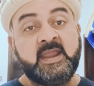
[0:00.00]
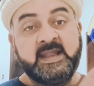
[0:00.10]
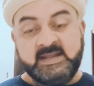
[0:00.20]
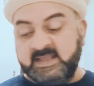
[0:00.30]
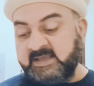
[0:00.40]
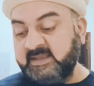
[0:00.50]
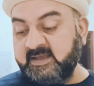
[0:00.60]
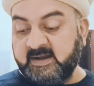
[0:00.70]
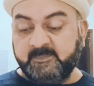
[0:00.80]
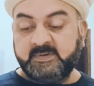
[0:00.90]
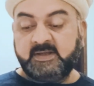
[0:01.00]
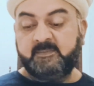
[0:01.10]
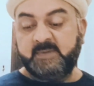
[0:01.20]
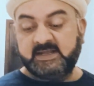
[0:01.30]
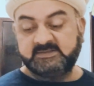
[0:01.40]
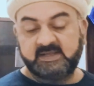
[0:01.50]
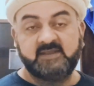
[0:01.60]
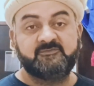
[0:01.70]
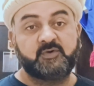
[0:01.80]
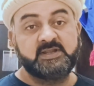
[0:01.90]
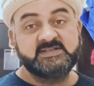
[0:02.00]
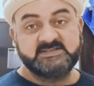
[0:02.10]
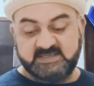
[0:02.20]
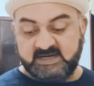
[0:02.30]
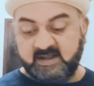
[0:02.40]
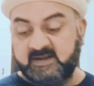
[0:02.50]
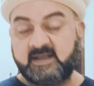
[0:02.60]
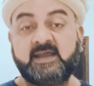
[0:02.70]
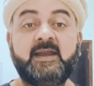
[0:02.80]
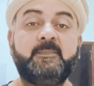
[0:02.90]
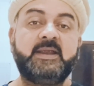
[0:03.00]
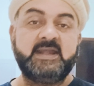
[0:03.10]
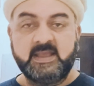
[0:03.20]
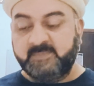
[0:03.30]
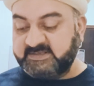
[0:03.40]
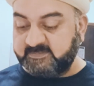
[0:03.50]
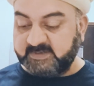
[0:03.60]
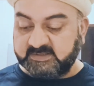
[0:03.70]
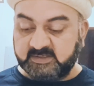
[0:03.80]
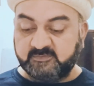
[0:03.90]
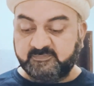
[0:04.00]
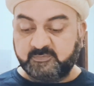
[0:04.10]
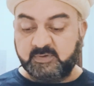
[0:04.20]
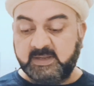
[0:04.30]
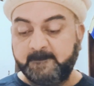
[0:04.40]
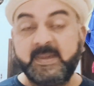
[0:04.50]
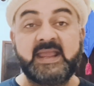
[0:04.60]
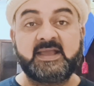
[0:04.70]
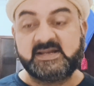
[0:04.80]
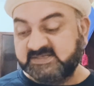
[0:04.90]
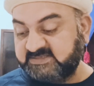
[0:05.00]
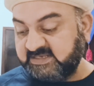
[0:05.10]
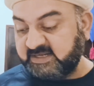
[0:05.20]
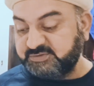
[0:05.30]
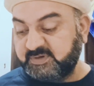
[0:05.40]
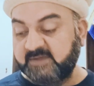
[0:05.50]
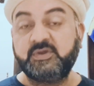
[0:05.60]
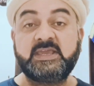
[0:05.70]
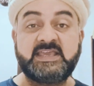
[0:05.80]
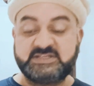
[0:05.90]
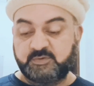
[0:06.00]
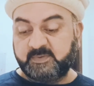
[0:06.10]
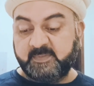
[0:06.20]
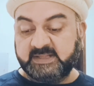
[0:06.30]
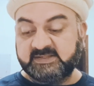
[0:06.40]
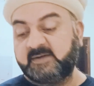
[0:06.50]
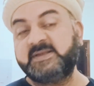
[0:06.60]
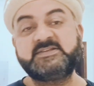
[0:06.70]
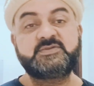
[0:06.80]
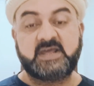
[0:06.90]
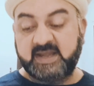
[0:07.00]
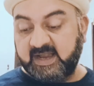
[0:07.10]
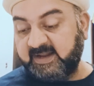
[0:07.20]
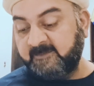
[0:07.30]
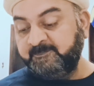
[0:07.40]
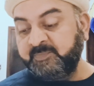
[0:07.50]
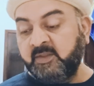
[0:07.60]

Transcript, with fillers: इंडिया की अगर आप बात करें फौरी जजीरा अगर आप इंडिया पैसे भेजते हैं तो फौरी बैंक अल जजीरा जो है वो इक्कीस रुपए बहत्तर पैसे उसका रेट है